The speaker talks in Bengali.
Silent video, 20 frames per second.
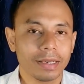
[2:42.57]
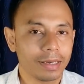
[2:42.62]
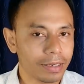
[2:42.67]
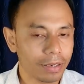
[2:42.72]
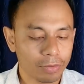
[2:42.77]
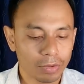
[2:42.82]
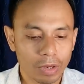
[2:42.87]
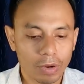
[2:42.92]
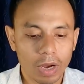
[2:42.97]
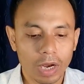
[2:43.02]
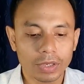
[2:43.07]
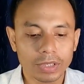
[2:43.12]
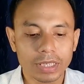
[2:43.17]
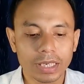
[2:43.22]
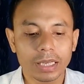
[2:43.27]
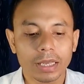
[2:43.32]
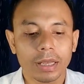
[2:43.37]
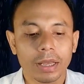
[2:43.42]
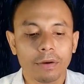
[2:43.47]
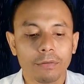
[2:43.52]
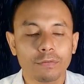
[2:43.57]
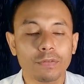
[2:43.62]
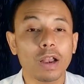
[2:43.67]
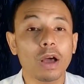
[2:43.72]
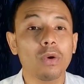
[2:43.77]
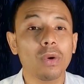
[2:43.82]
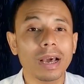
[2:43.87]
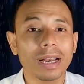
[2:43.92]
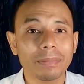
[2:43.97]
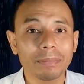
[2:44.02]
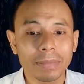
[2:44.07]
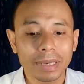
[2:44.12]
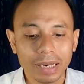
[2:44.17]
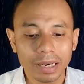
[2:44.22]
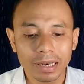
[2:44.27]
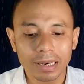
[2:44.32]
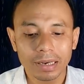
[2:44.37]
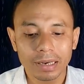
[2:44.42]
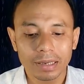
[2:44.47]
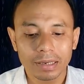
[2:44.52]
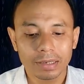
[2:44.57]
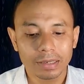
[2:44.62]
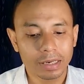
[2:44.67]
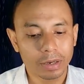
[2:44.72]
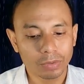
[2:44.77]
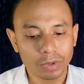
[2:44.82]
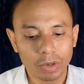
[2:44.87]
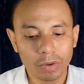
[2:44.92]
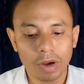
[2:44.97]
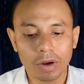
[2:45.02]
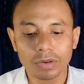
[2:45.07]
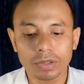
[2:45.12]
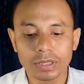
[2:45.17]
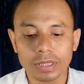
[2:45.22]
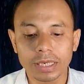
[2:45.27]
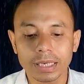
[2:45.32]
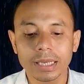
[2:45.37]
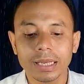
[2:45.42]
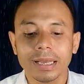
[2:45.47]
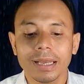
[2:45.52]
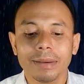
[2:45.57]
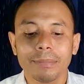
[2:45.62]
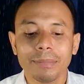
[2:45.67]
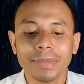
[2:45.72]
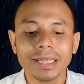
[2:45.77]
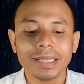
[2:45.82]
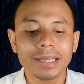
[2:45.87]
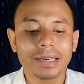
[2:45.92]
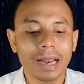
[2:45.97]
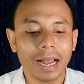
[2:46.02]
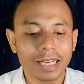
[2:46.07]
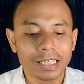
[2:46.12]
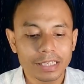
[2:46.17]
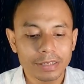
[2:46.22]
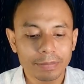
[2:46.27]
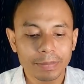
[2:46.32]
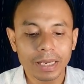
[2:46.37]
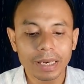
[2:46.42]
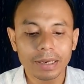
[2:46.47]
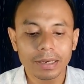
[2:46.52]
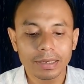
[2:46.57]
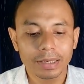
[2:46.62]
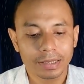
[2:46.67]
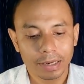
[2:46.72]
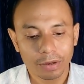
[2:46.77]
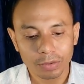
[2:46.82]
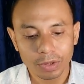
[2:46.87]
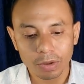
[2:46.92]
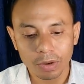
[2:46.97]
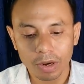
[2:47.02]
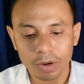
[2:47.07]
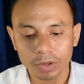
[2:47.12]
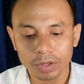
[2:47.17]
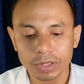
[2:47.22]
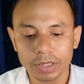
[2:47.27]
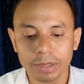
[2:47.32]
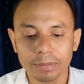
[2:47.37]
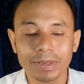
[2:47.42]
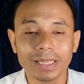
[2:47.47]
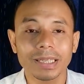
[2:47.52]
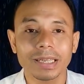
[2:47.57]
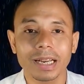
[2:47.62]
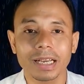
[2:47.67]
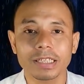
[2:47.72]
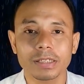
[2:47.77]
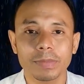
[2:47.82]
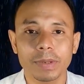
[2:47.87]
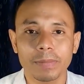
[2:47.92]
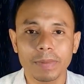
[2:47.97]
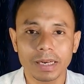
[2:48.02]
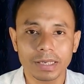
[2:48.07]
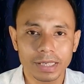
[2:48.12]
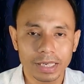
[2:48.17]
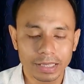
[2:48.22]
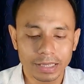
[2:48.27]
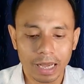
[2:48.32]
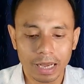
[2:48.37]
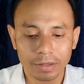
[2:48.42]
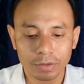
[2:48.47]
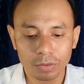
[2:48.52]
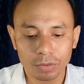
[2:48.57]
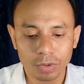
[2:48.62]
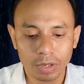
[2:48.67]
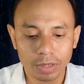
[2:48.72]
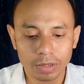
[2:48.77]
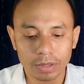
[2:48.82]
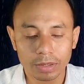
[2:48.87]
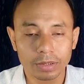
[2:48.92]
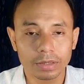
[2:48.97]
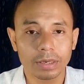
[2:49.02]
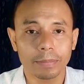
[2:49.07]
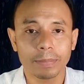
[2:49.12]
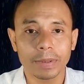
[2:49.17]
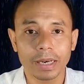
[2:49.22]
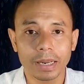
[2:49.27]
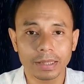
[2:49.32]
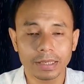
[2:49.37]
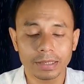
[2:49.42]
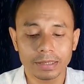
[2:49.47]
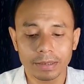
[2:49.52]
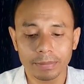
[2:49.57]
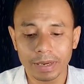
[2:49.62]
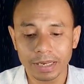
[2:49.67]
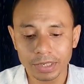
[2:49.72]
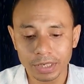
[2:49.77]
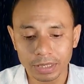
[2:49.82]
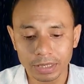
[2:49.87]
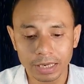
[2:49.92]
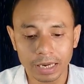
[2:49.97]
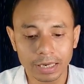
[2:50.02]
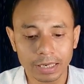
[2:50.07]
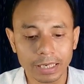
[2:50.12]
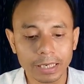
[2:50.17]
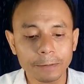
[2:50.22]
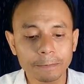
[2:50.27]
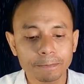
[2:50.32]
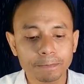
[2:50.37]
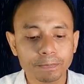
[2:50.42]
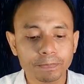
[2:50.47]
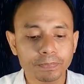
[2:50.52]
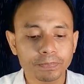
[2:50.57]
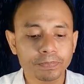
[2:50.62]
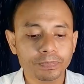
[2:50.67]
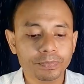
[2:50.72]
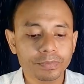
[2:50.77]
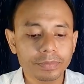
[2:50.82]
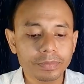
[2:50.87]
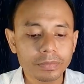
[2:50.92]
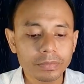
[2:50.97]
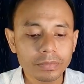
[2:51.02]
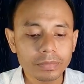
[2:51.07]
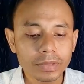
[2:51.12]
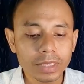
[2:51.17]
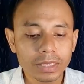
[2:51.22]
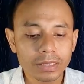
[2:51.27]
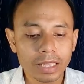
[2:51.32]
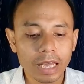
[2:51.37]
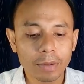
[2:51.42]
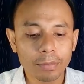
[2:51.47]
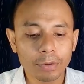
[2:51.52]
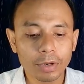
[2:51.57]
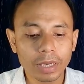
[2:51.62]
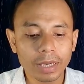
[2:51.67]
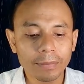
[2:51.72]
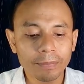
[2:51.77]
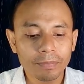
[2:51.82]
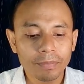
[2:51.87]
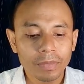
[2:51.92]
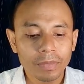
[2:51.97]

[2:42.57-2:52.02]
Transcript: এটাও দেওয়া হচ্ছে ফ্লাওয়ার মিল এটাও দেওয়া হচ্ছে মিনি রাইস মিল এটাও দেওয়া হচ্ছে মিনি রাইস মিল মানে সেই ধান কোটা যে পিরানির যে মেশিনটা আর কি তারপরে